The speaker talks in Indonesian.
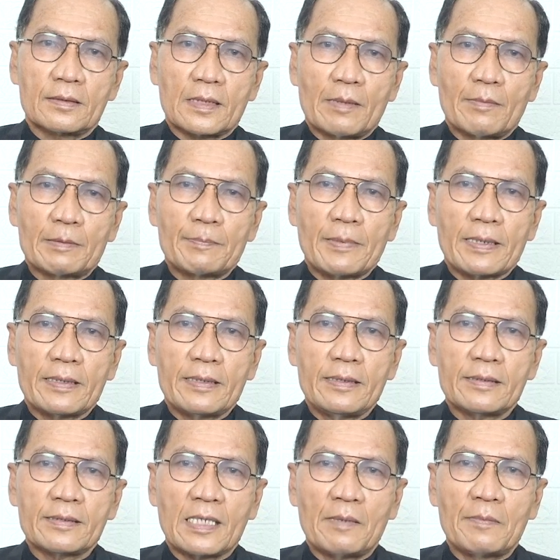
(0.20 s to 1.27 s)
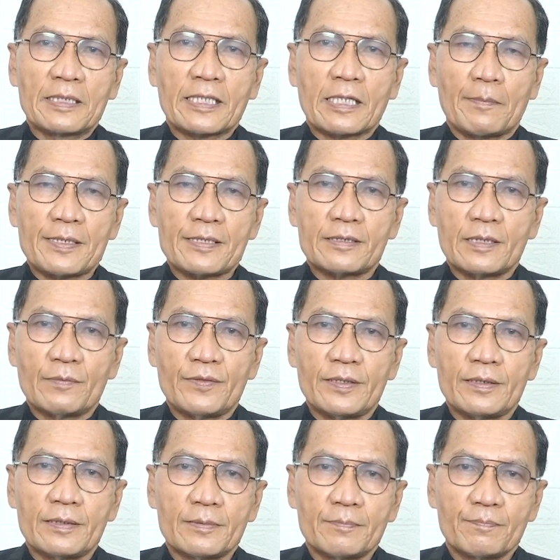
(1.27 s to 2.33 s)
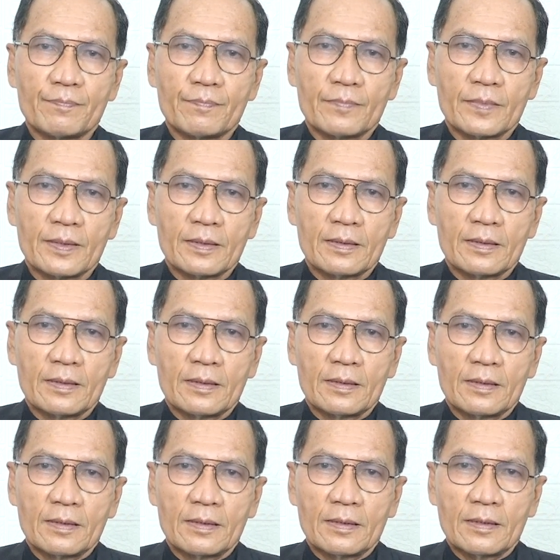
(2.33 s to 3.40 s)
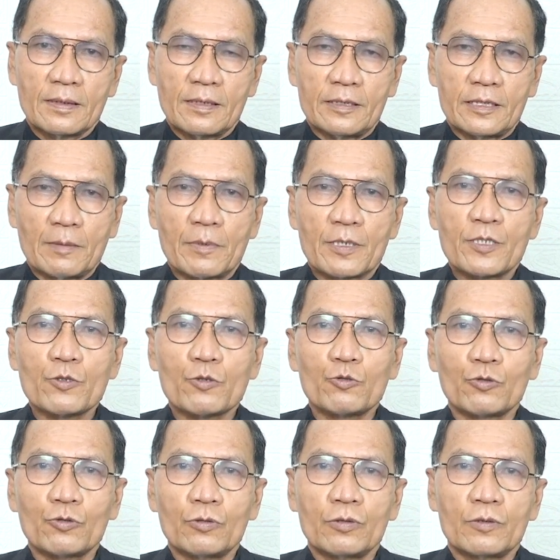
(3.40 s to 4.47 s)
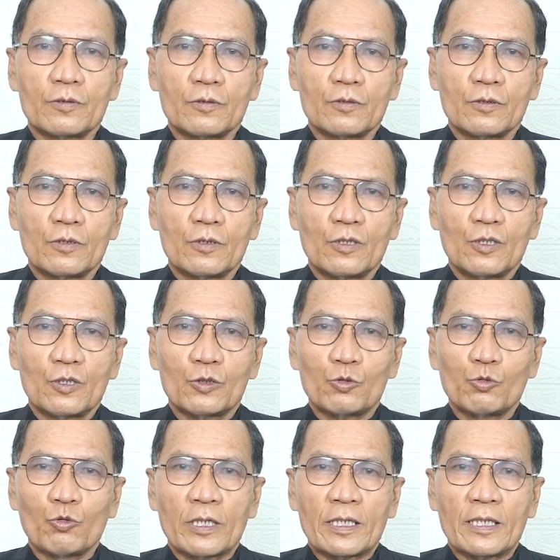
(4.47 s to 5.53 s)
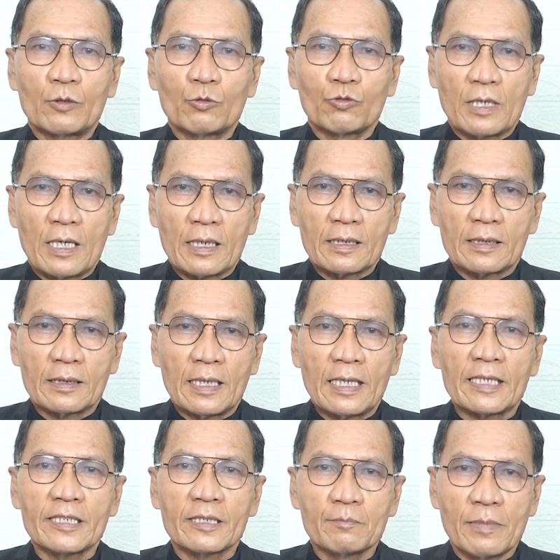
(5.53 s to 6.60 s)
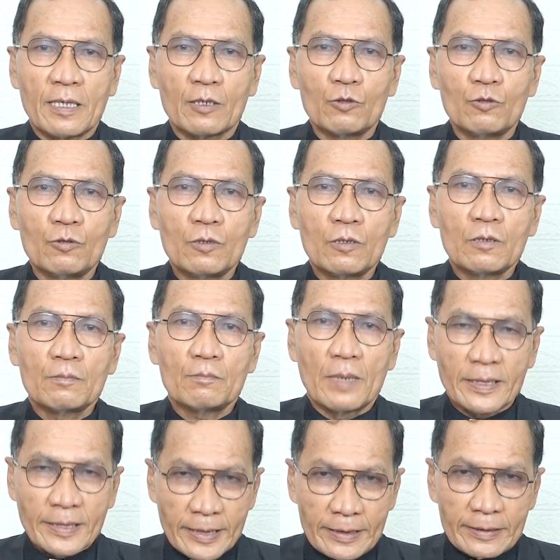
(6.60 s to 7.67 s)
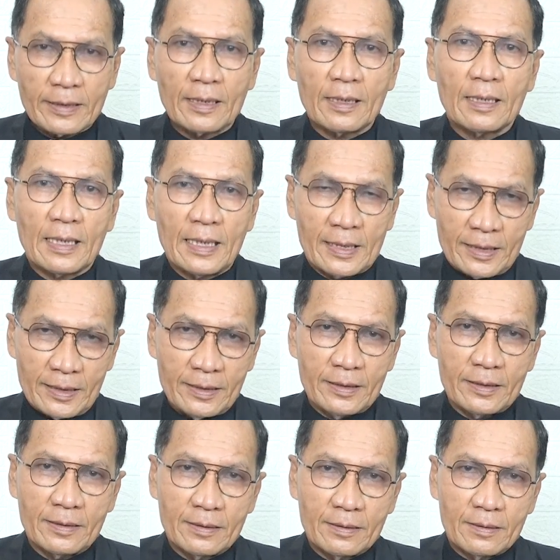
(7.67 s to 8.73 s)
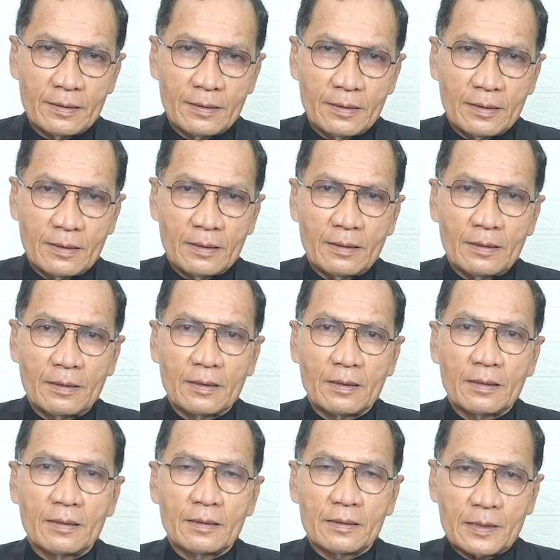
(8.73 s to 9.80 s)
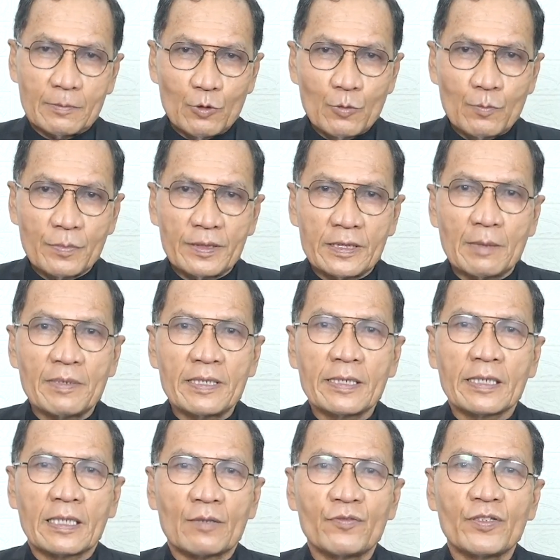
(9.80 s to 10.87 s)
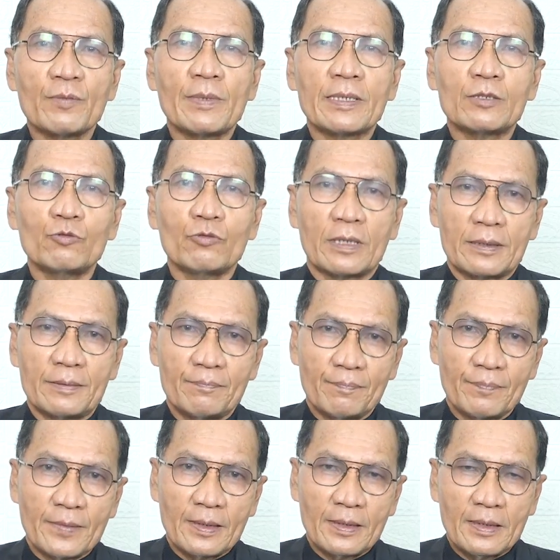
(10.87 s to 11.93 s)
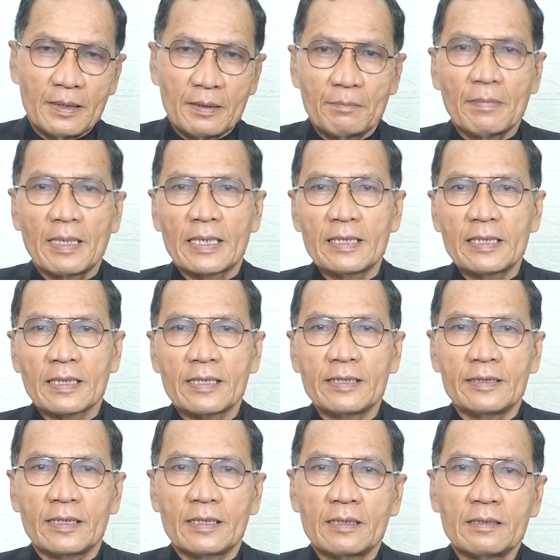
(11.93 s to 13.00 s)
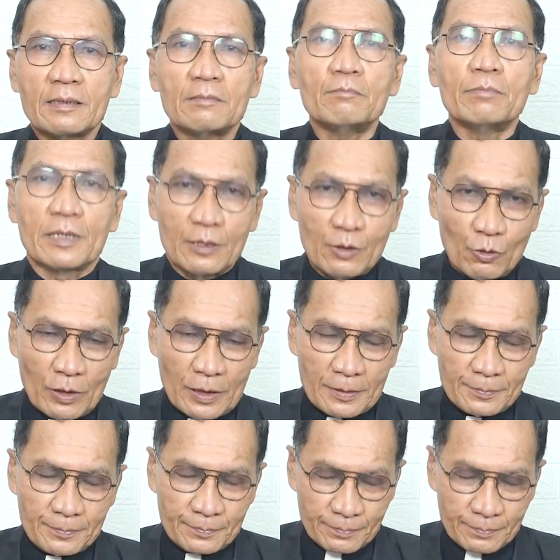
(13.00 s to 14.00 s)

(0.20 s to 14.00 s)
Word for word: Selamat pagi sahabat IKPS TV. Kita bersyukur Tuhan anugerahkan hari yang baru bagi kita hari ini. Sebelum kita mendengar firman Tuhan, marilah kita berdoa.